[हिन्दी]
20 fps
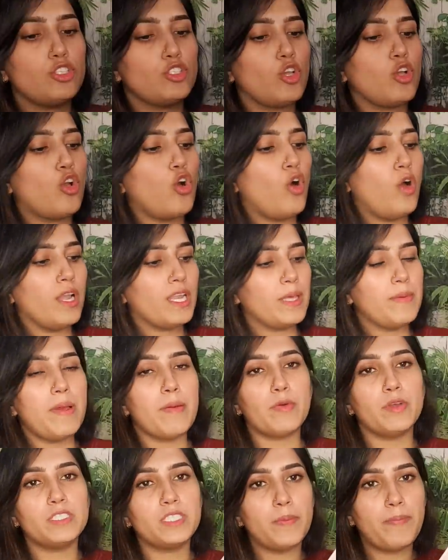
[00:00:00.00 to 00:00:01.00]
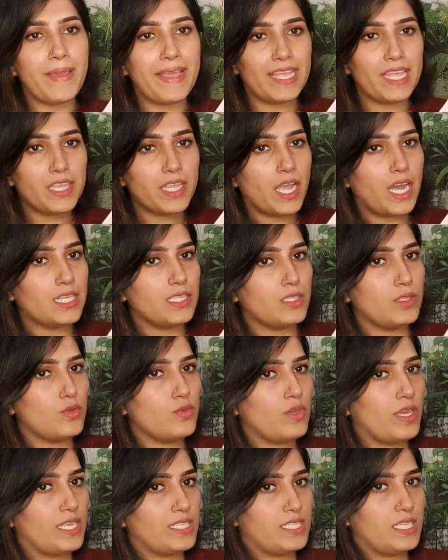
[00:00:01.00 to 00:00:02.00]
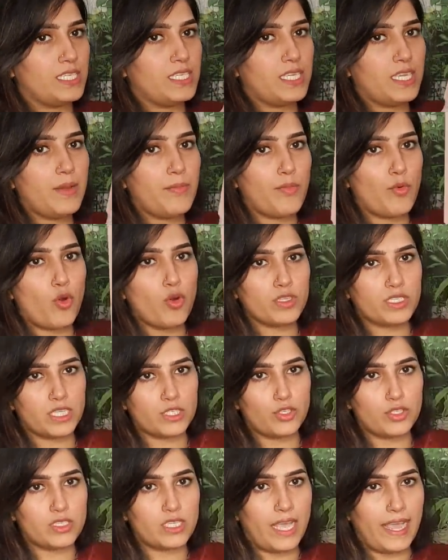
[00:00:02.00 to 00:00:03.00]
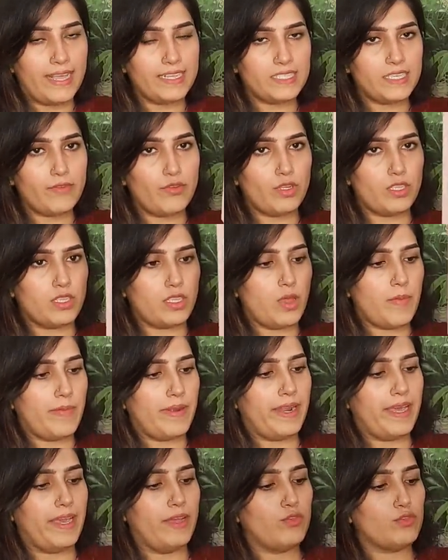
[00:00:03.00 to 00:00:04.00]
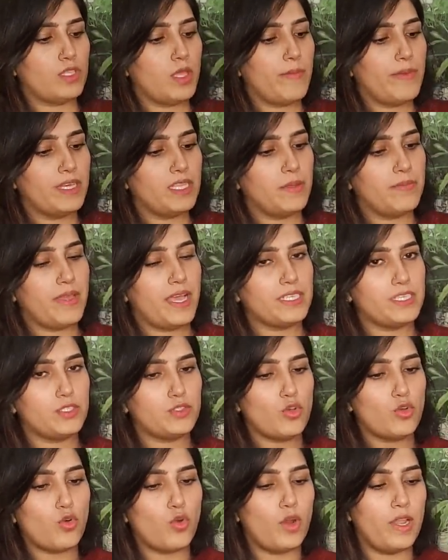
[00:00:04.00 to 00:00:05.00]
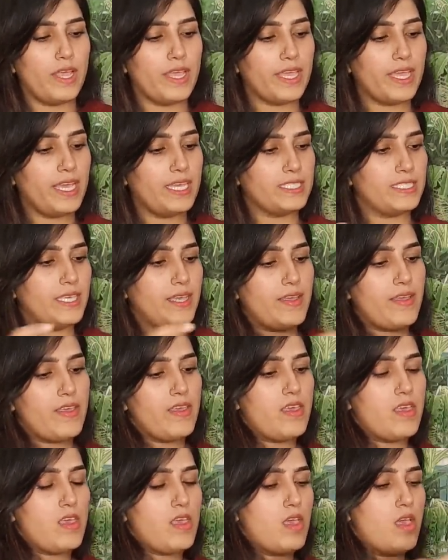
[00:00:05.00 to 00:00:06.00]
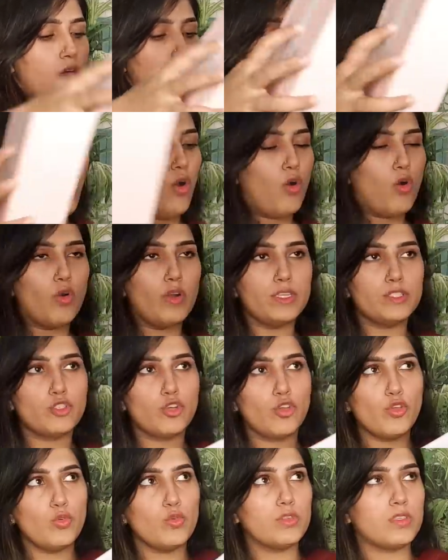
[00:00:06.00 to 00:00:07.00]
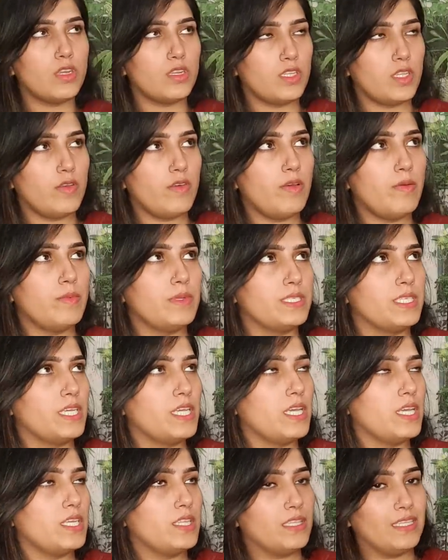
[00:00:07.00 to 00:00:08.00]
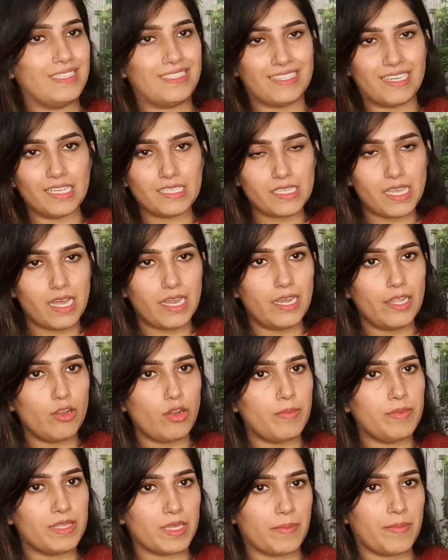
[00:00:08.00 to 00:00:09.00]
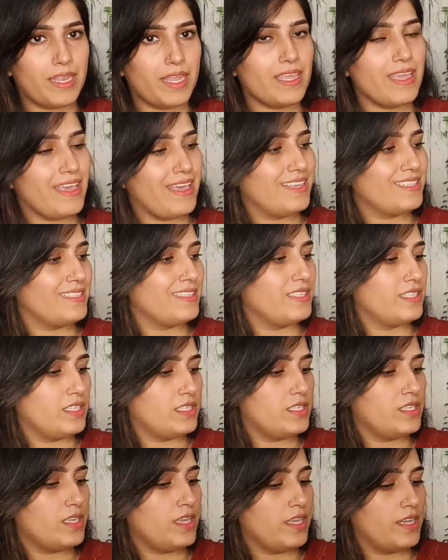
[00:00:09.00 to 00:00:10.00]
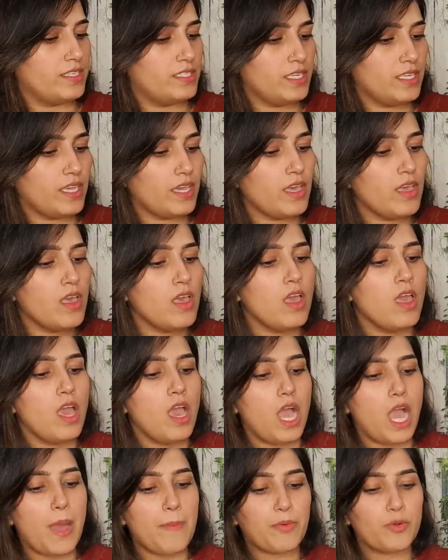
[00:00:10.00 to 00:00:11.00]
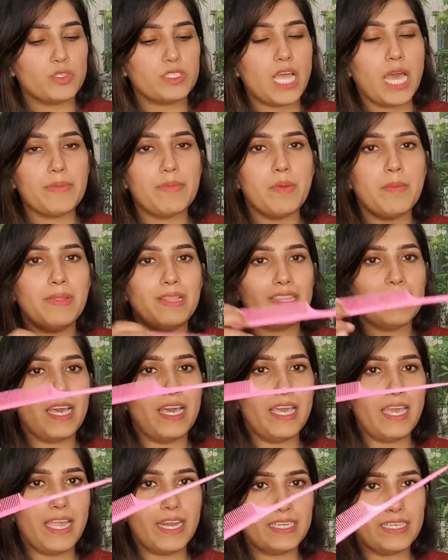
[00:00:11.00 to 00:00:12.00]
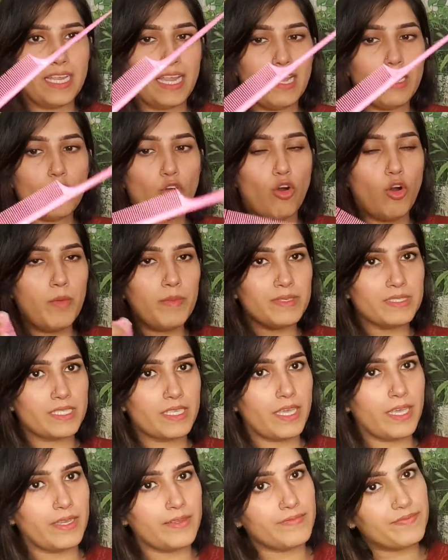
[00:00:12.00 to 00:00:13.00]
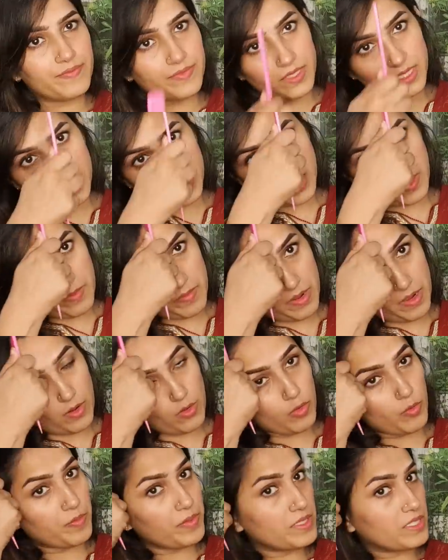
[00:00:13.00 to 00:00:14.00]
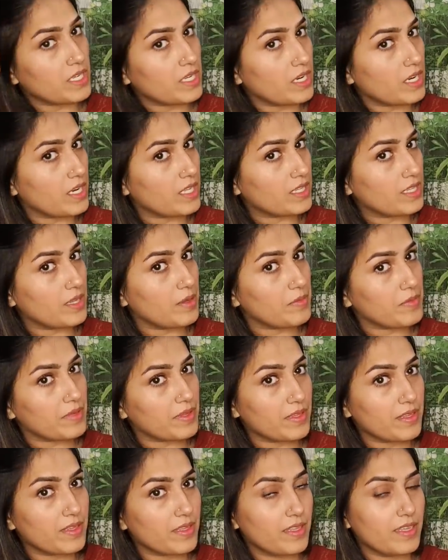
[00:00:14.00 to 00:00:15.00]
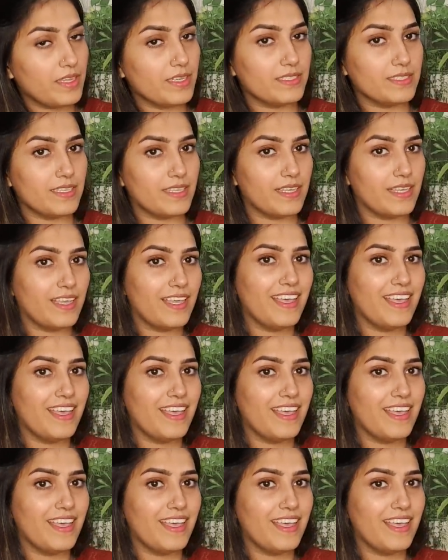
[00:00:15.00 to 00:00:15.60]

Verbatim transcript: इसको खोल के मैं आपको इसकी पैकिंग दिखा देती हूँ कैसी है ठीक है बॉक्स का जो साइज है वो इतना बड़ा है उसके बाद हम यहाँ से इसको खोलेंगे ऐसे और इसको यूज करते हुए मुझे तीसरा साल है और अभी तक मेरा ये एज इट इज ही है ठीक है आपको साथ में मिलता है एक टेल कॉम इसके इससे हम बालों को पीछे कर लेते हैं अपने ऐसे